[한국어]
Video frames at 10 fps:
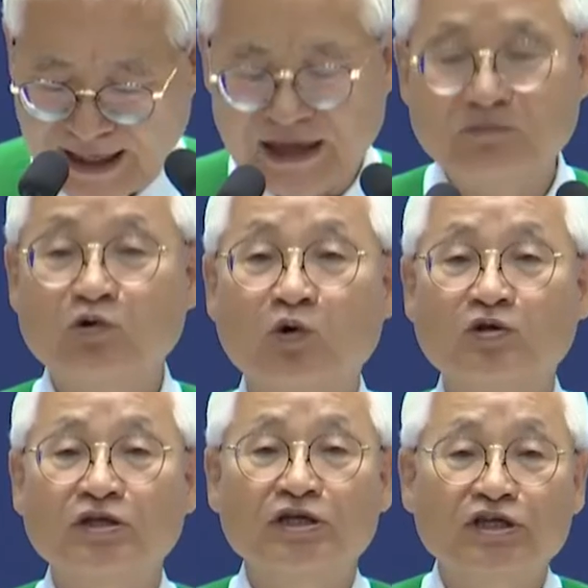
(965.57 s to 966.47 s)

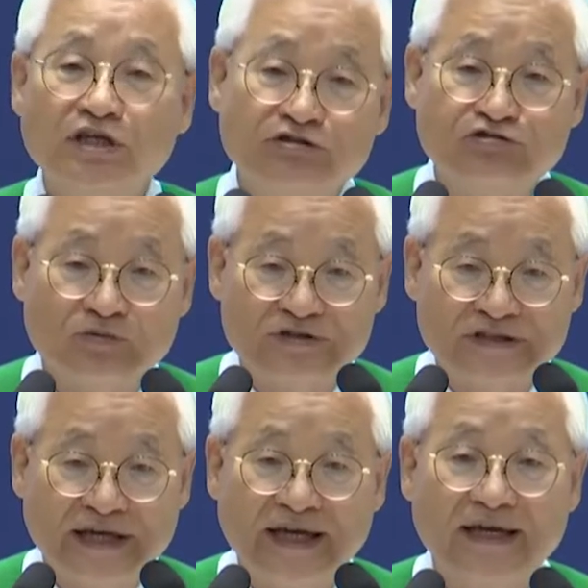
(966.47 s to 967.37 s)
사람으로는 이길 수 없을
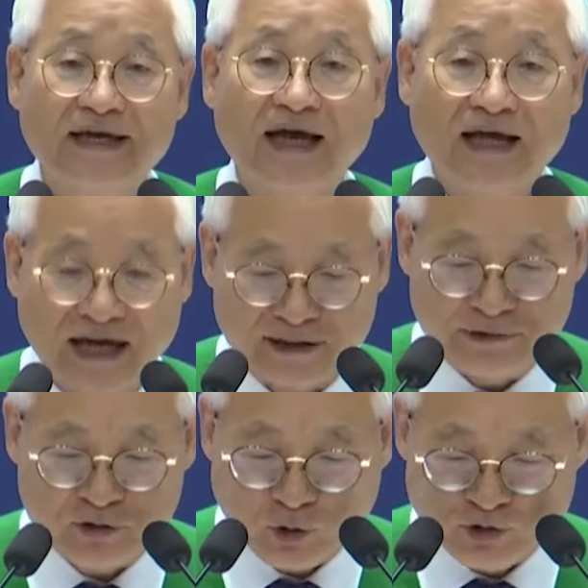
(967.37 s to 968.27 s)
때
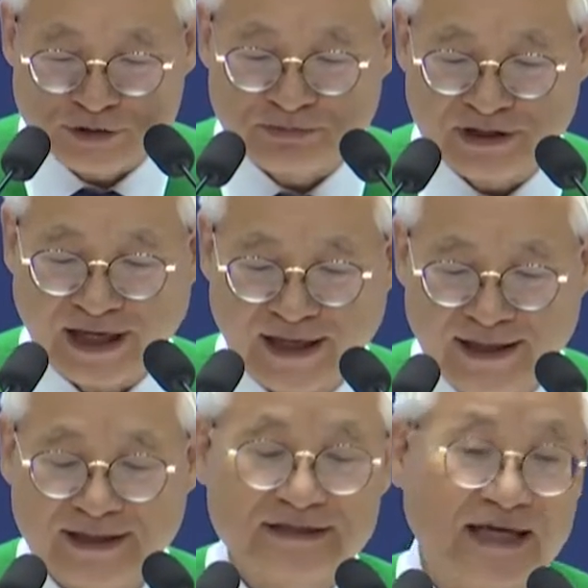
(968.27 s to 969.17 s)
하나님이 도우십니다.